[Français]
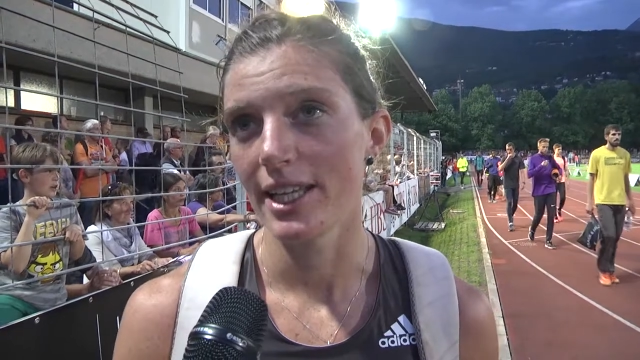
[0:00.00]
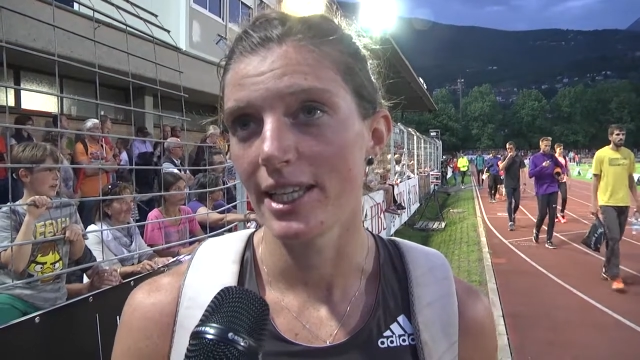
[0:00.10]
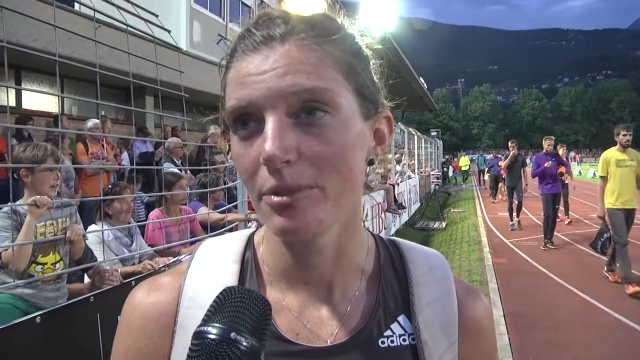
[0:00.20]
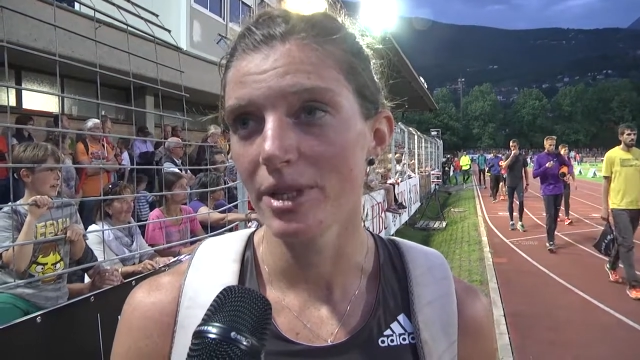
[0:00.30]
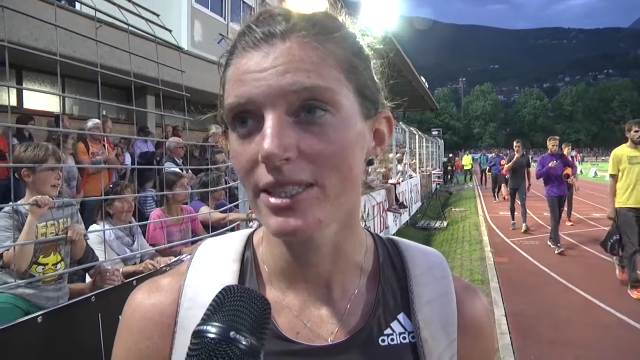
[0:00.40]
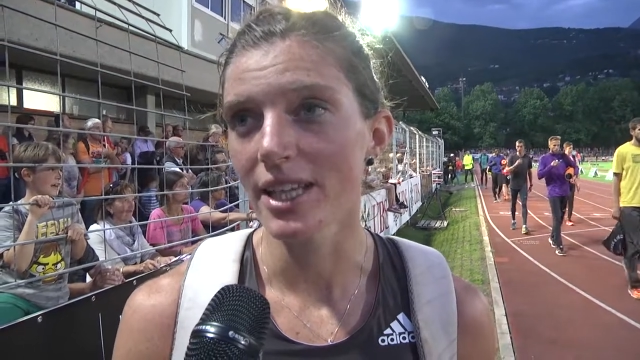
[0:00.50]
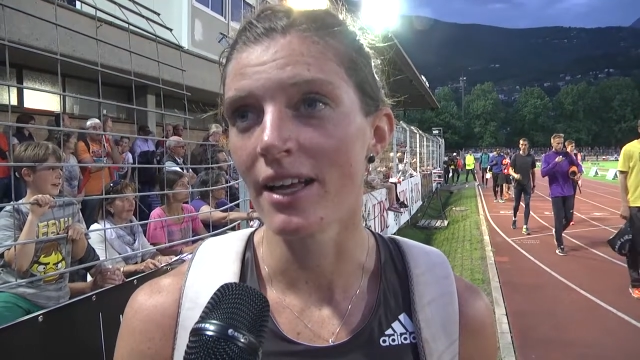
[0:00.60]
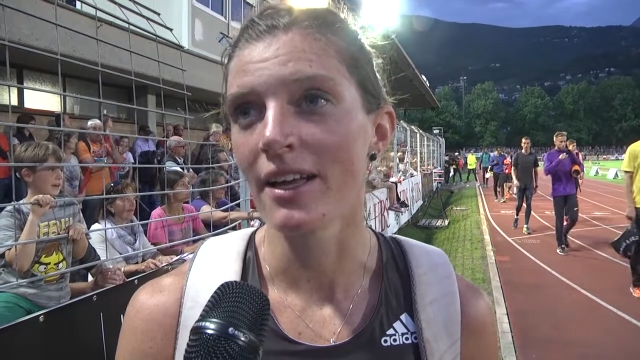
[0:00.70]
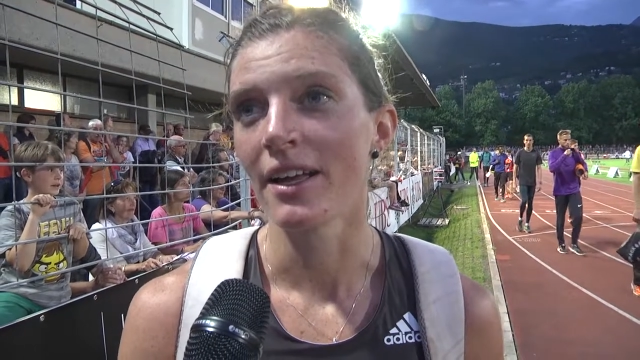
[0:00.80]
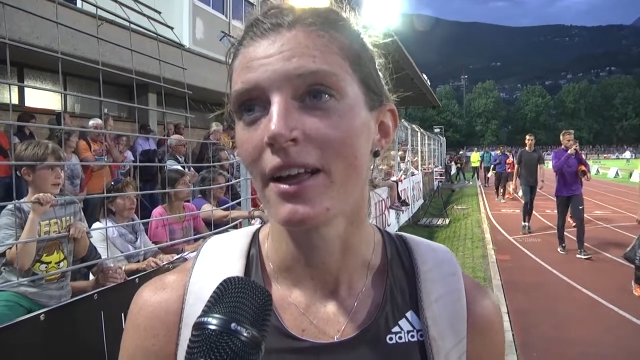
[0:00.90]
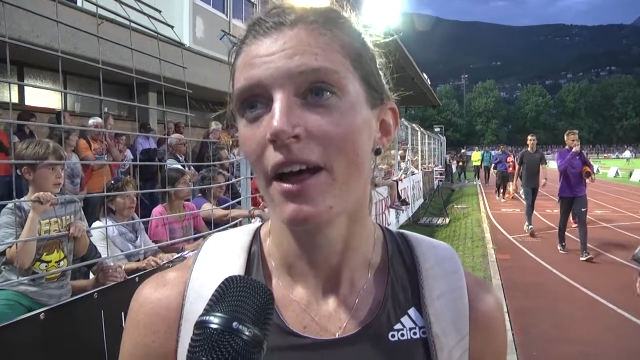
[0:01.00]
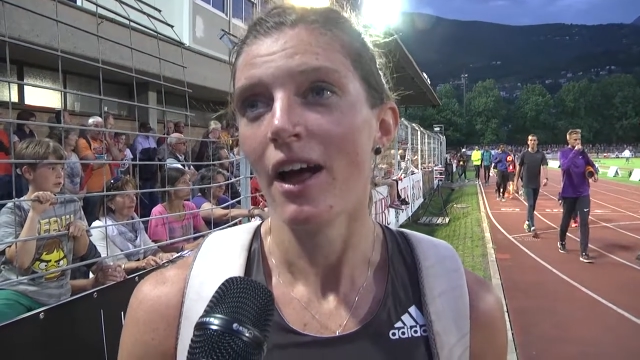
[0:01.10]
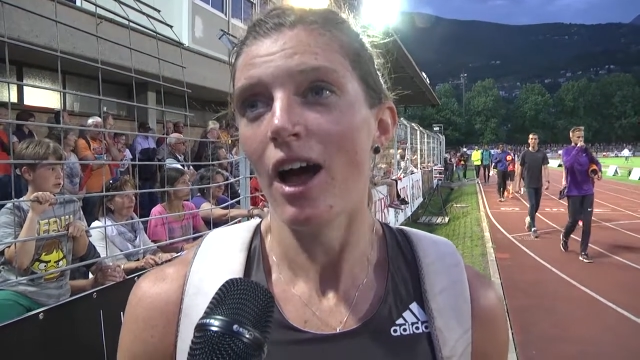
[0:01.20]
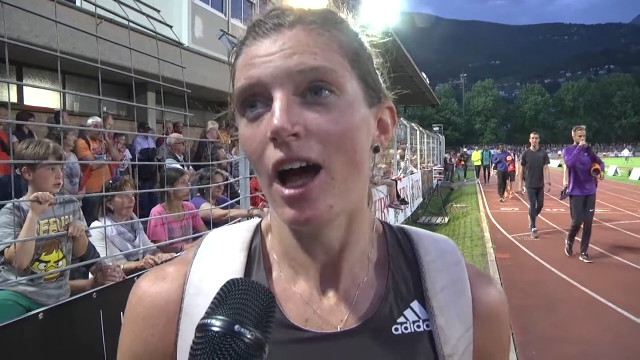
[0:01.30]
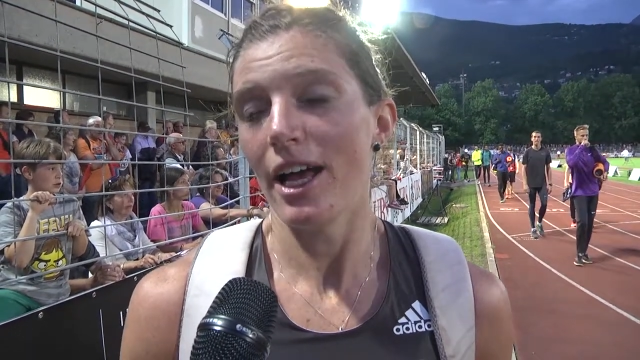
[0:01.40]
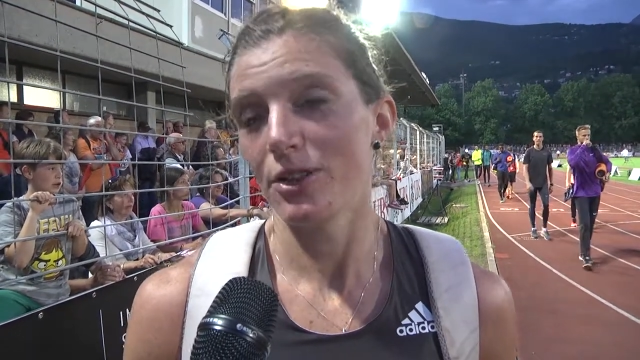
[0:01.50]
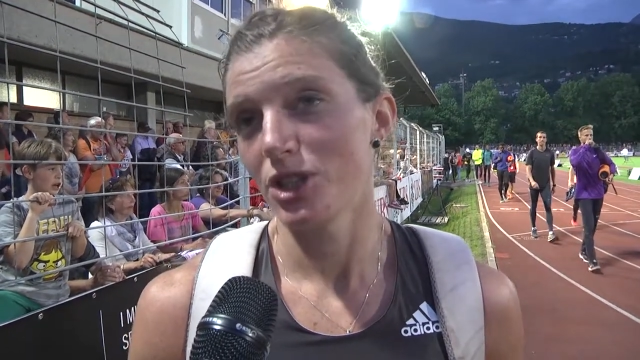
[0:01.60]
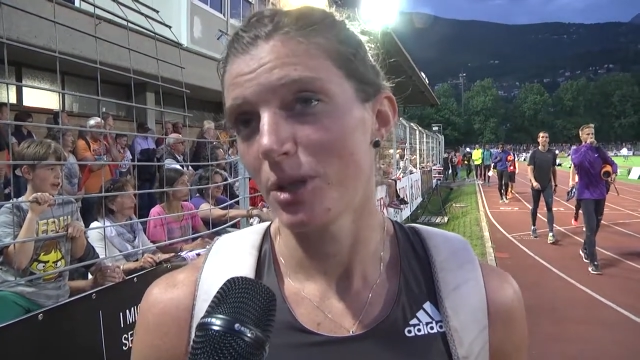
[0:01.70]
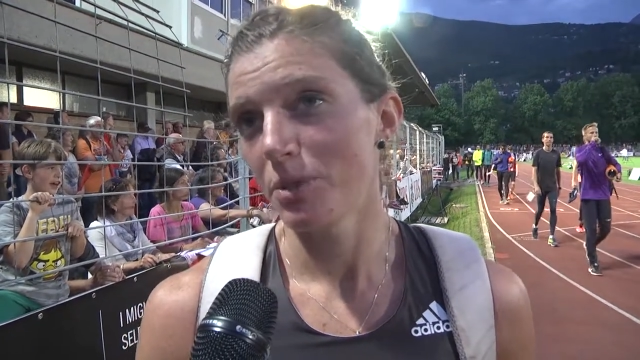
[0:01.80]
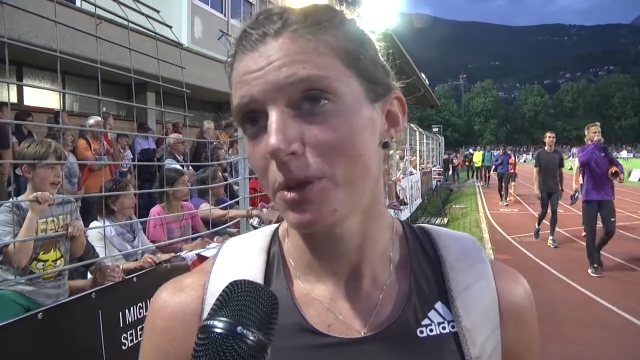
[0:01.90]
limites et un
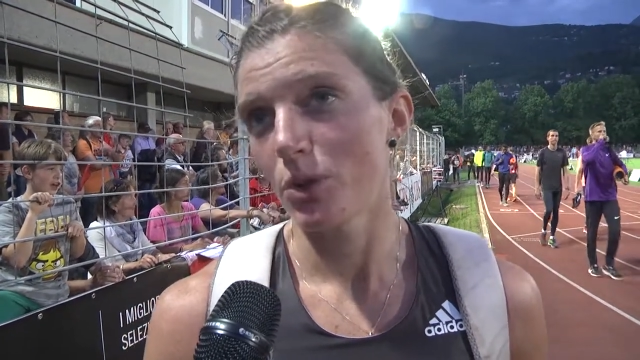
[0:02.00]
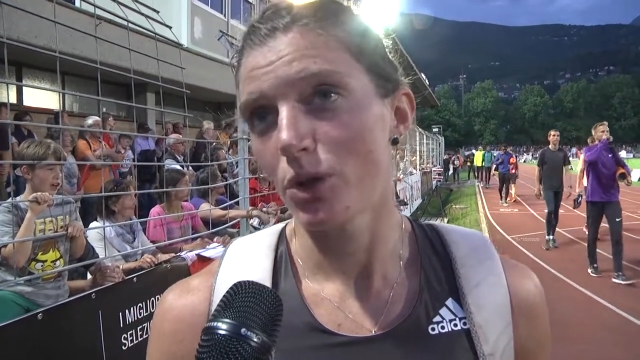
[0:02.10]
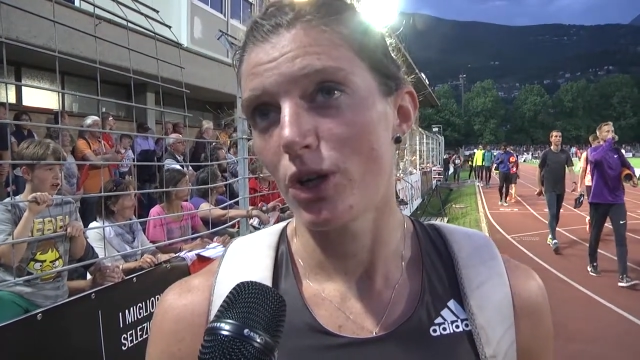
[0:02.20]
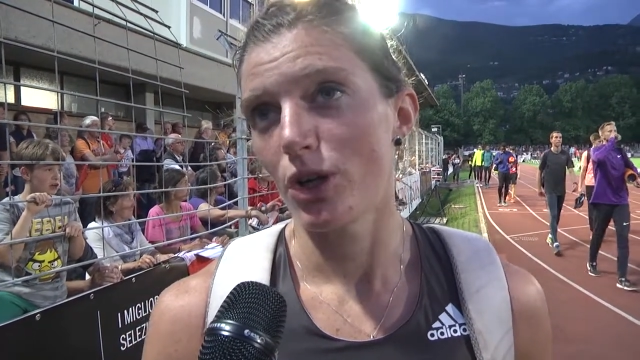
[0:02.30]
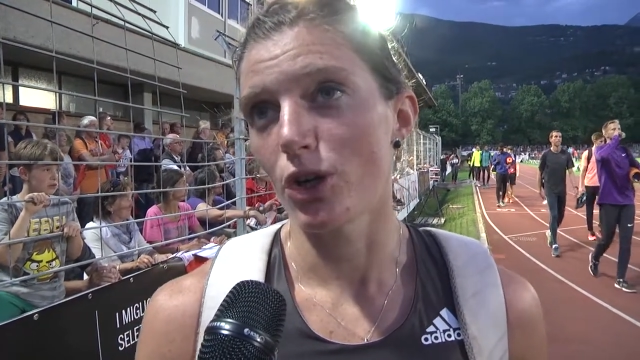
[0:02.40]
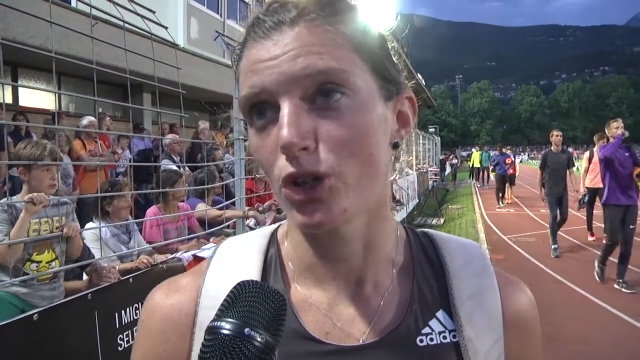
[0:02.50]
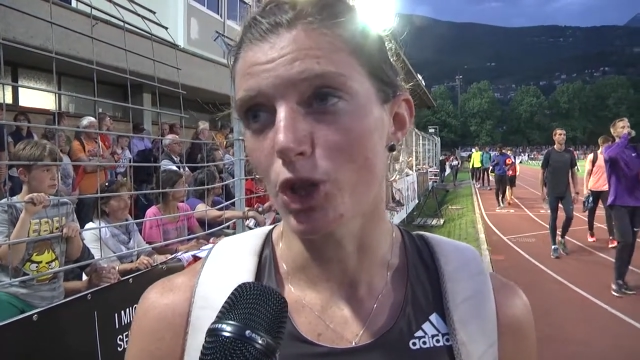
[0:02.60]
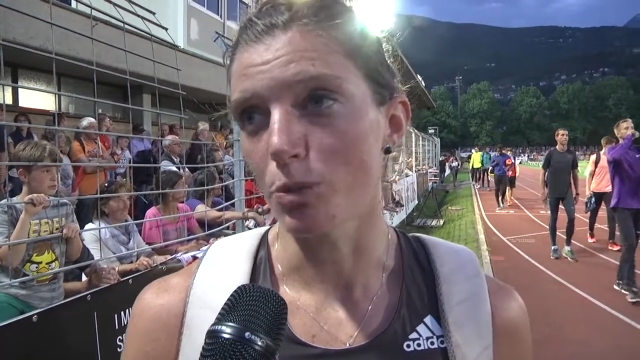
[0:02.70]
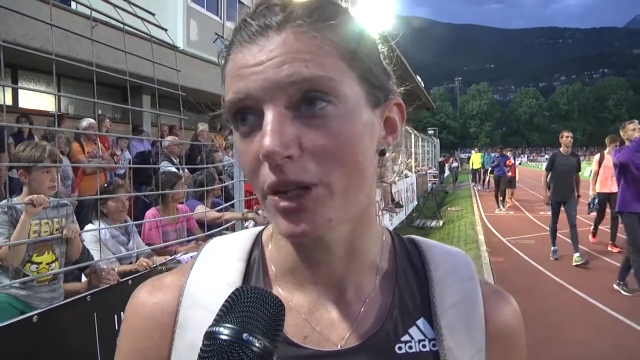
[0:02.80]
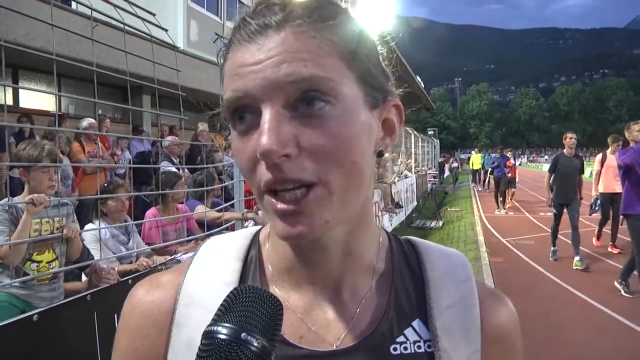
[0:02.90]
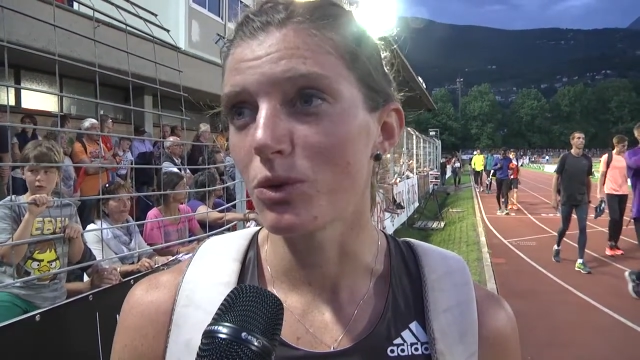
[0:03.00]
deuxième pic pour le, grand championnat.